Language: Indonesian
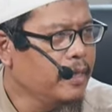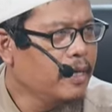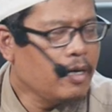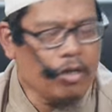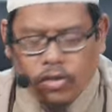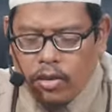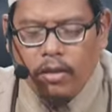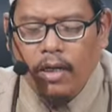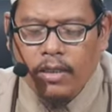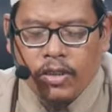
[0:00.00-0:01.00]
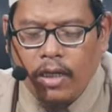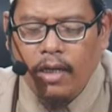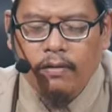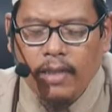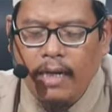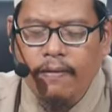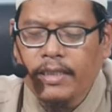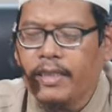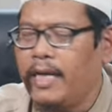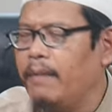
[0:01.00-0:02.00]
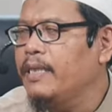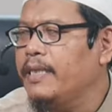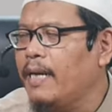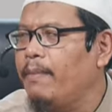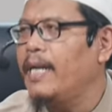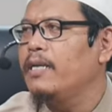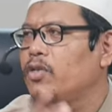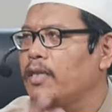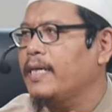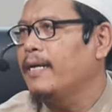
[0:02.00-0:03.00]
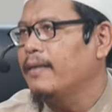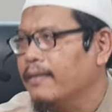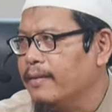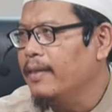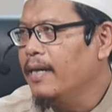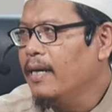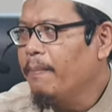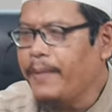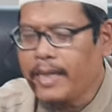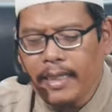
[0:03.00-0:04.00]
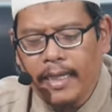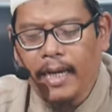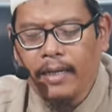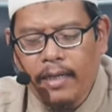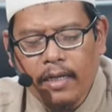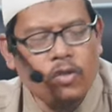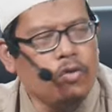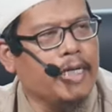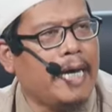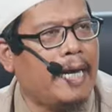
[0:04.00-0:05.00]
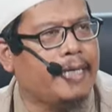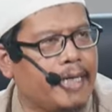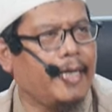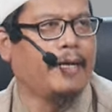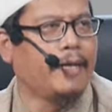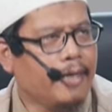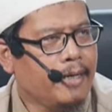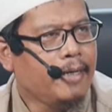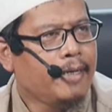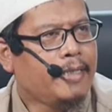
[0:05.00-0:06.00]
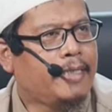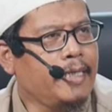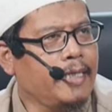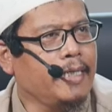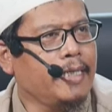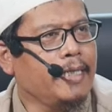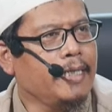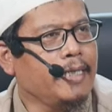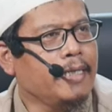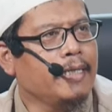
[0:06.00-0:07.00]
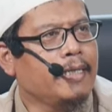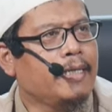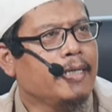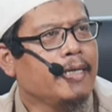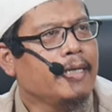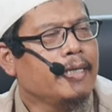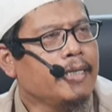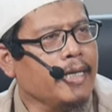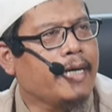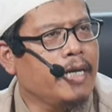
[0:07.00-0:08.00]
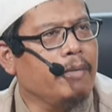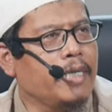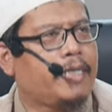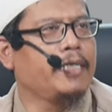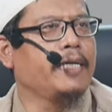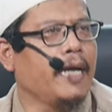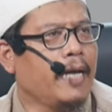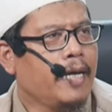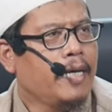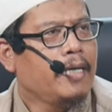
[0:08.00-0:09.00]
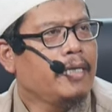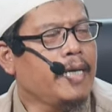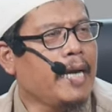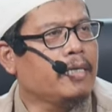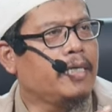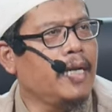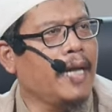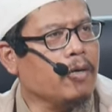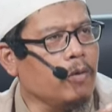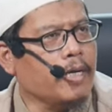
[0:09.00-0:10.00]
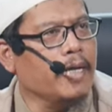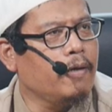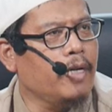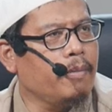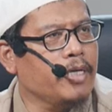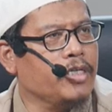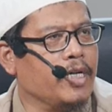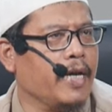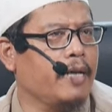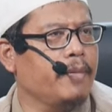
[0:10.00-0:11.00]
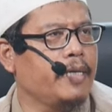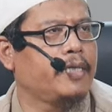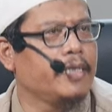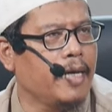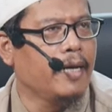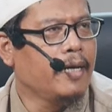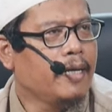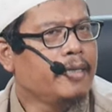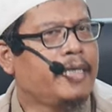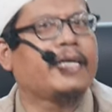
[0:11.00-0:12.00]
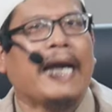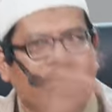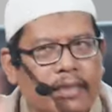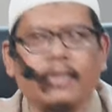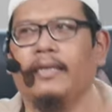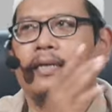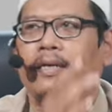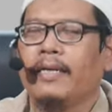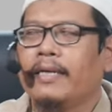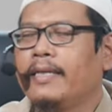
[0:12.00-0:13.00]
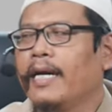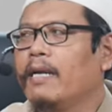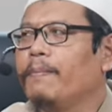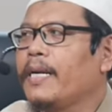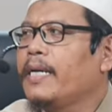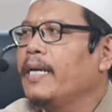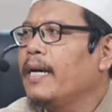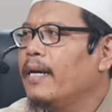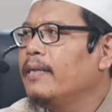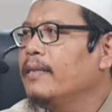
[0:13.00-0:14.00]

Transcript: Rasulullah SAW tidak melanjutkan perayaan yang sudah ada di negeri Madinah yang dilakukan oleh masyarakat Madinah diganti dengan perayaan